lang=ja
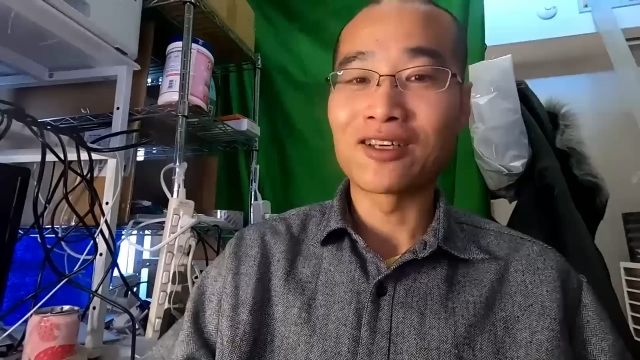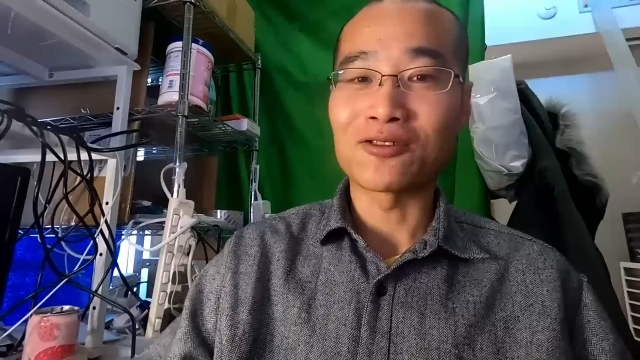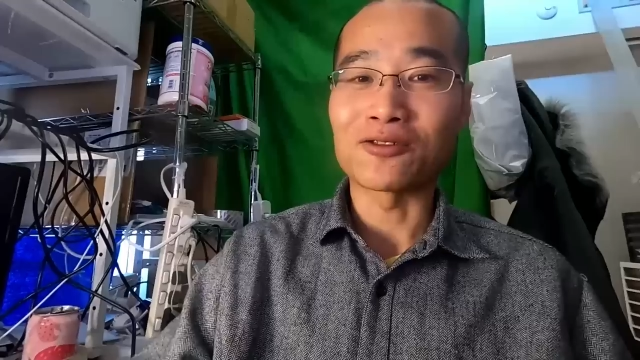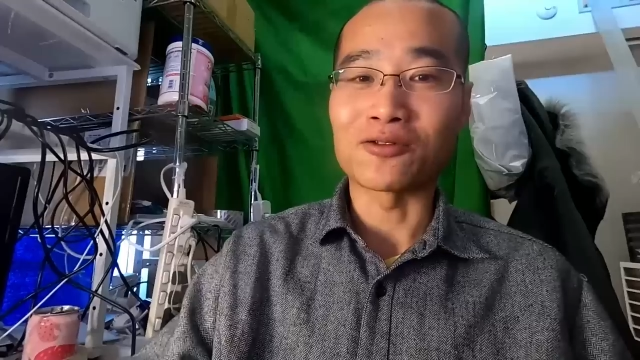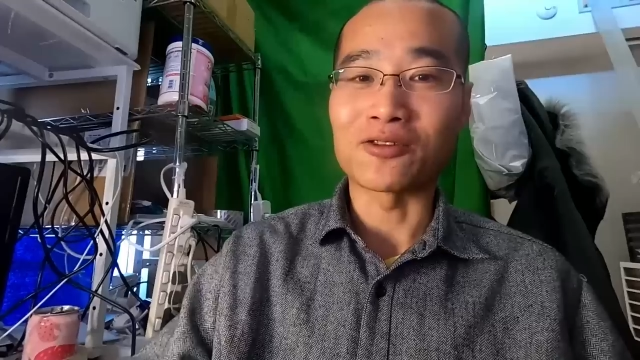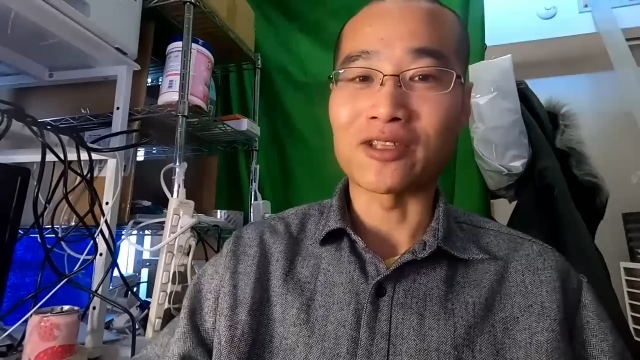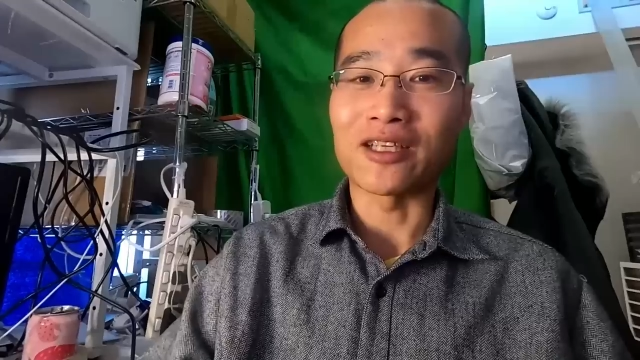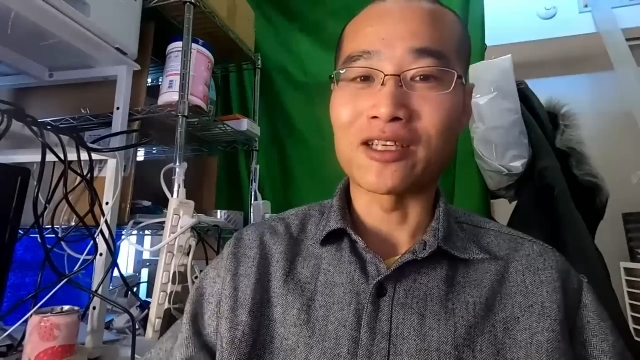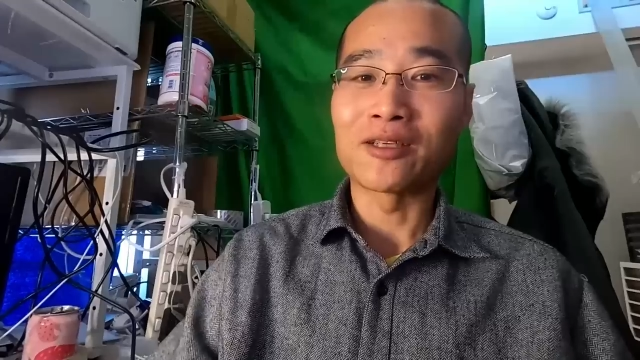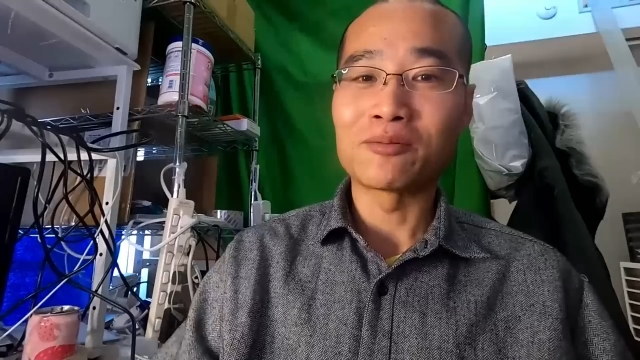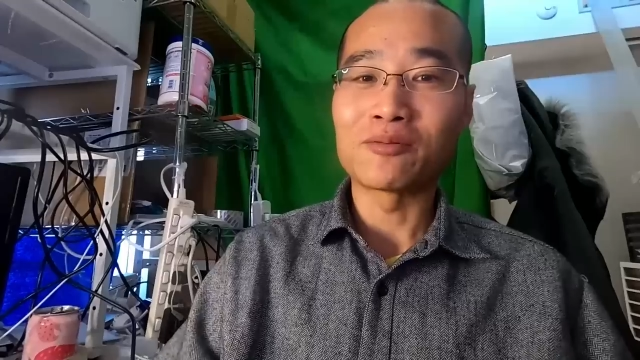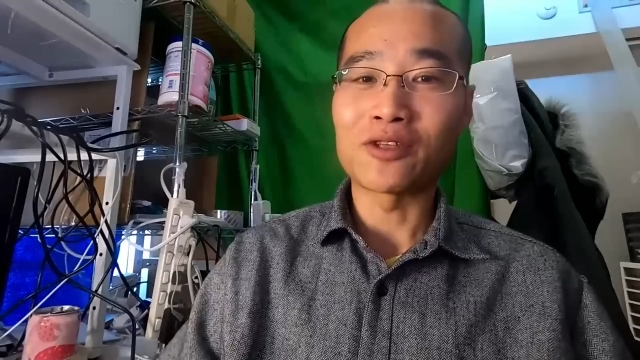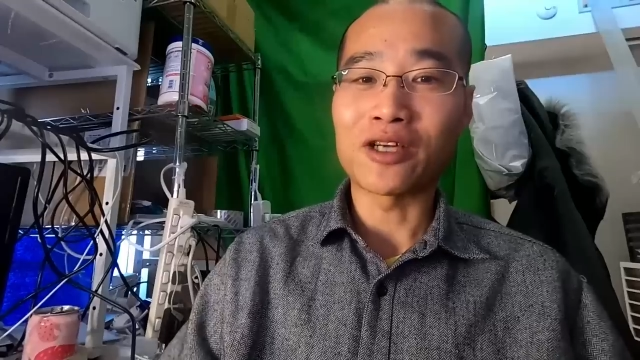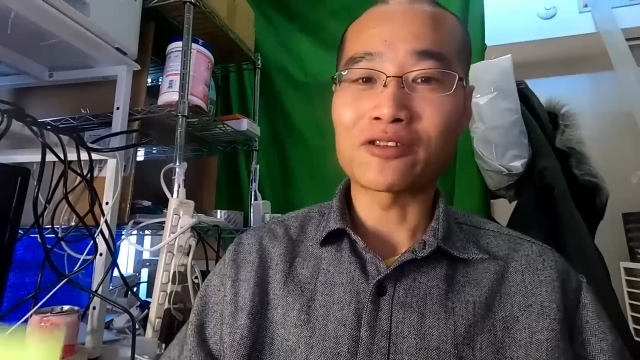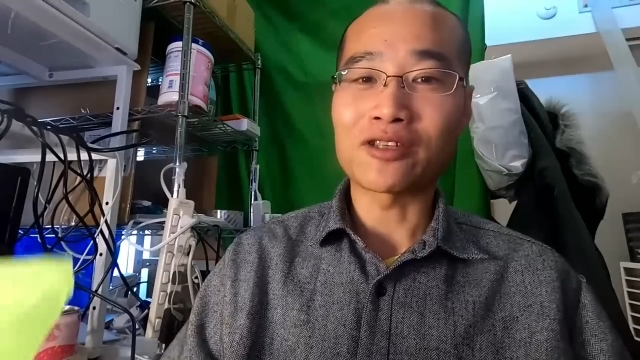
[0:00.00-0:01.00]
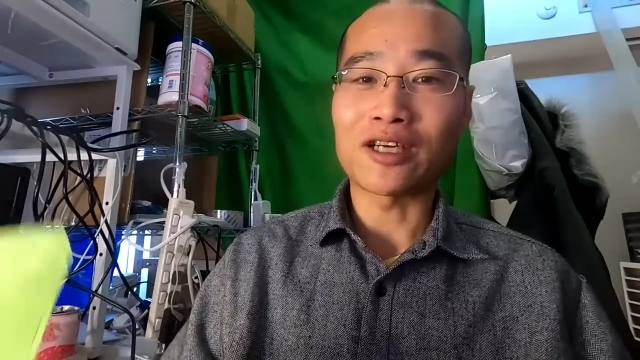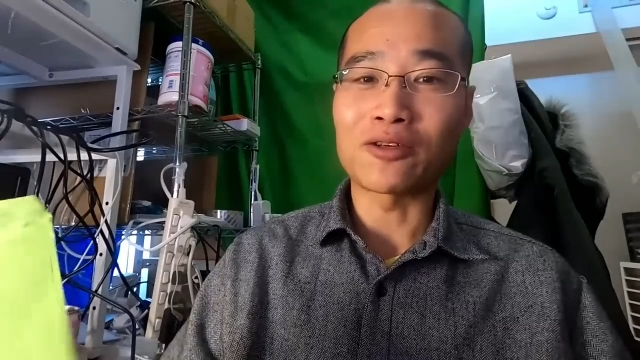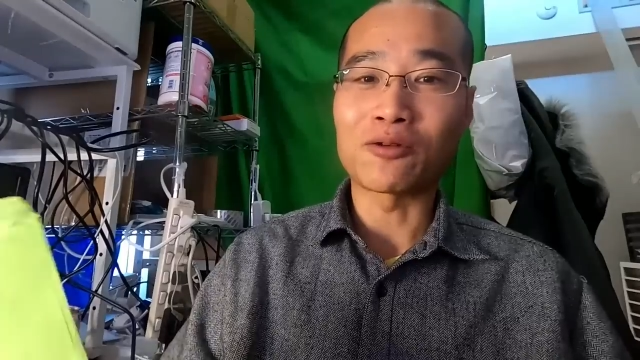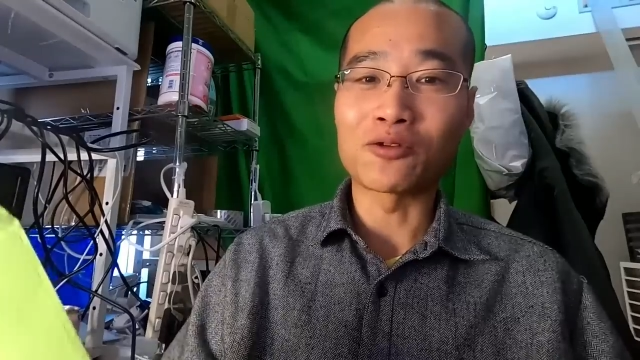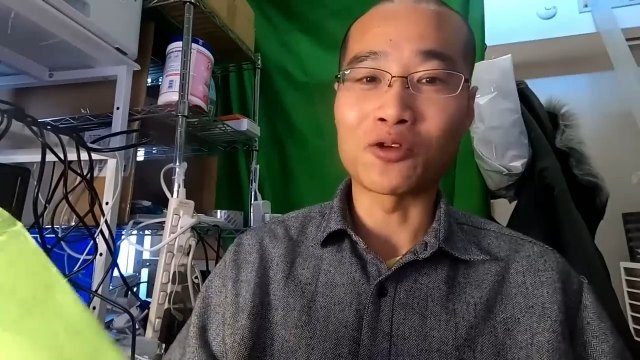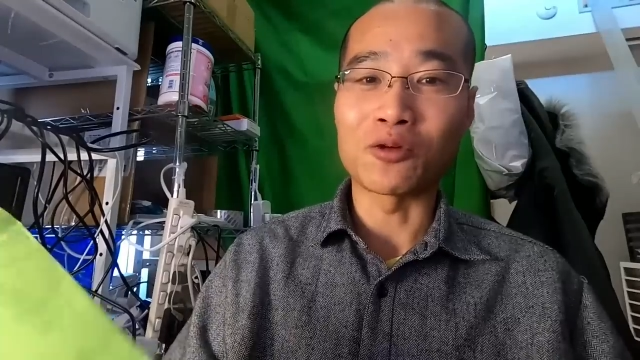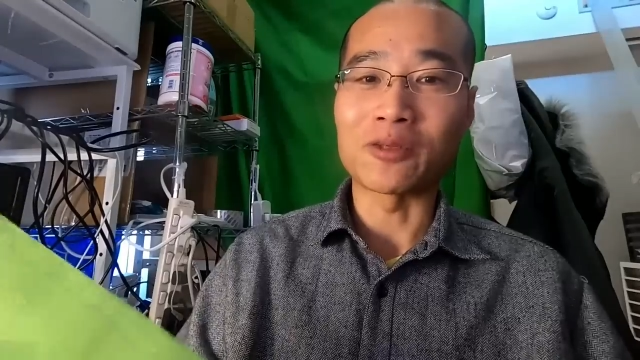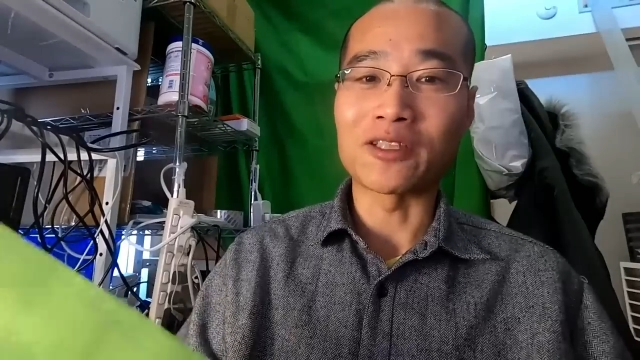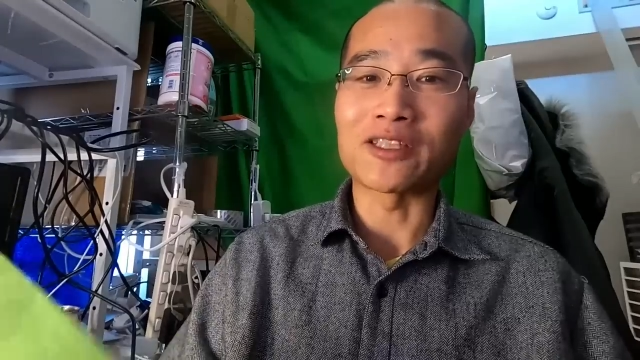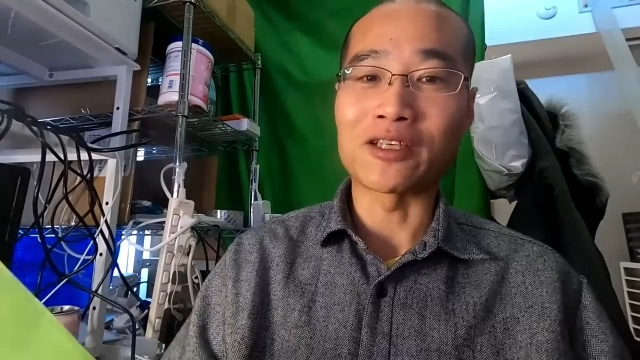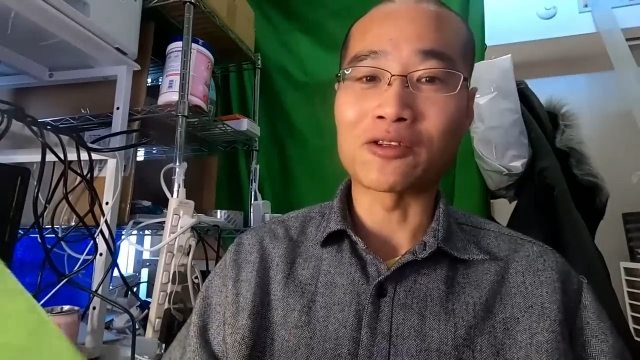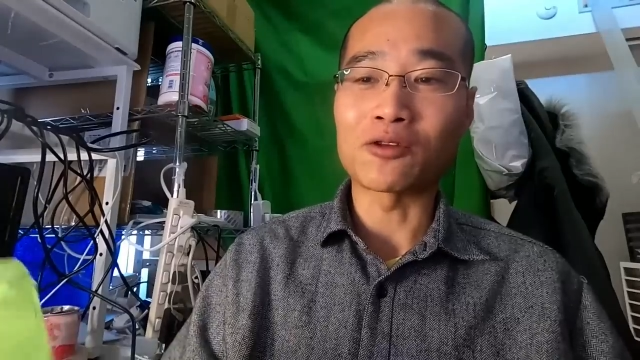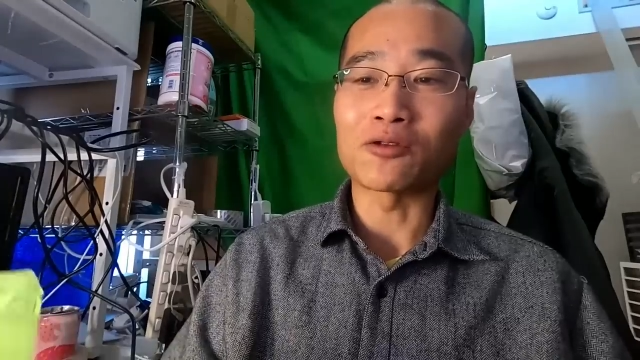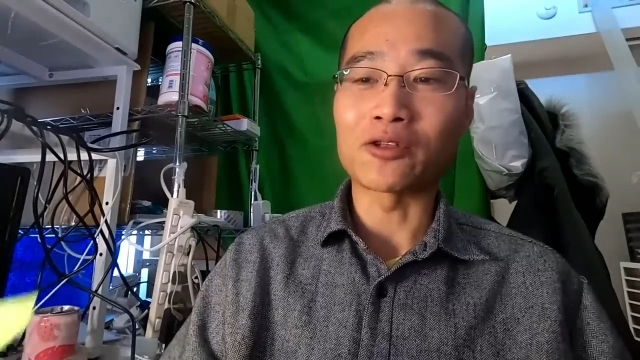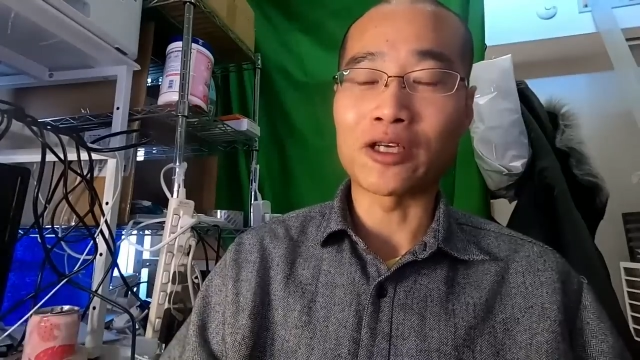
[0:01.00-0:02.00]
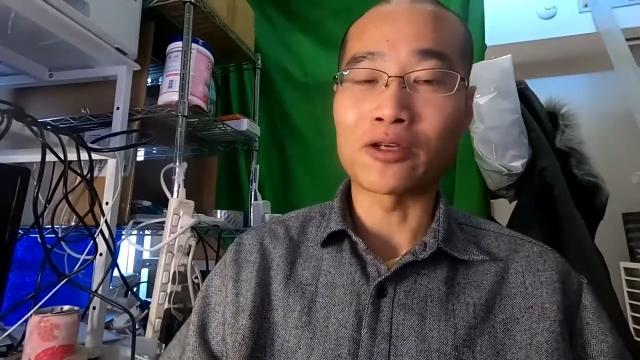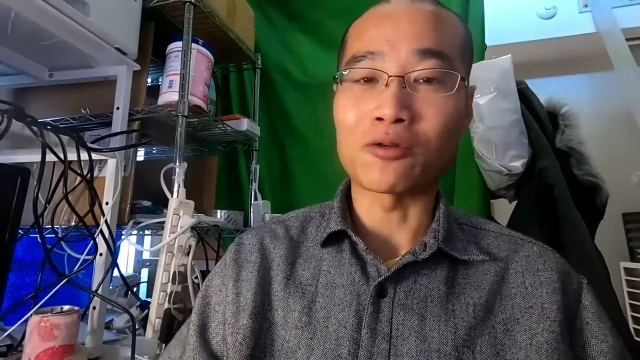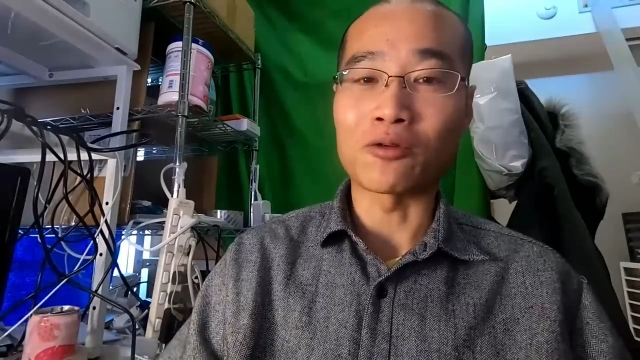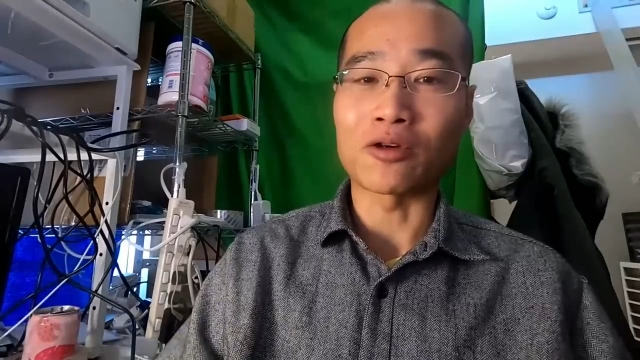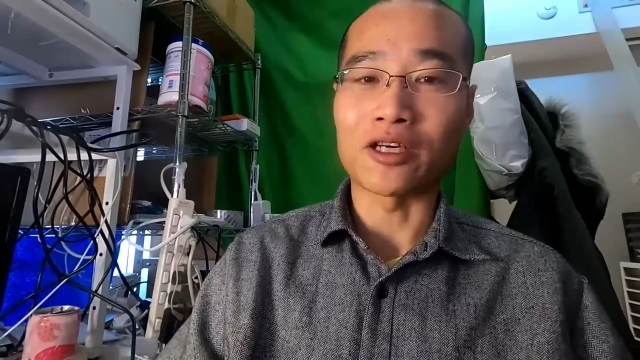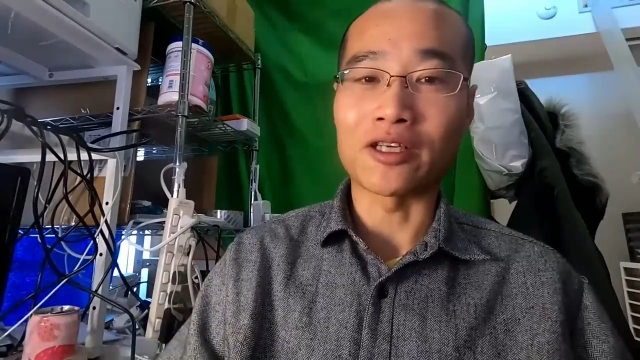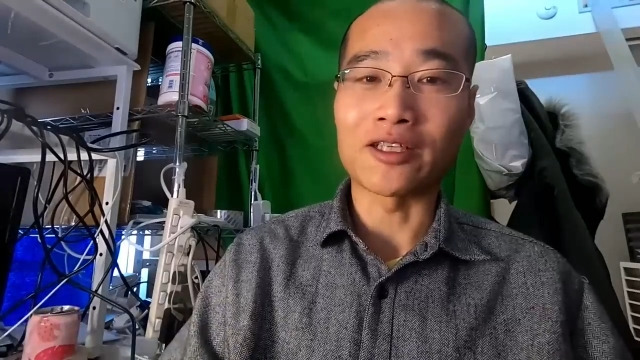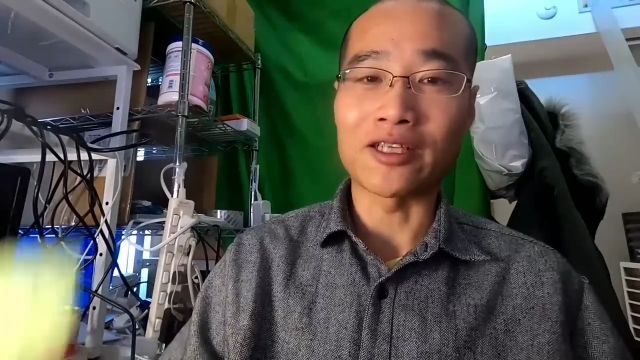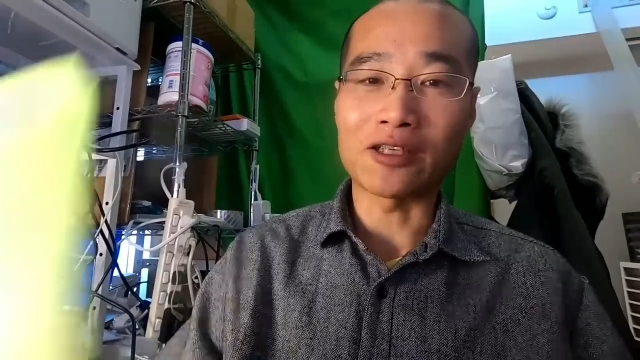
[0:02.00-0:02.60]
このね、ブラック解放同盟全国連合会、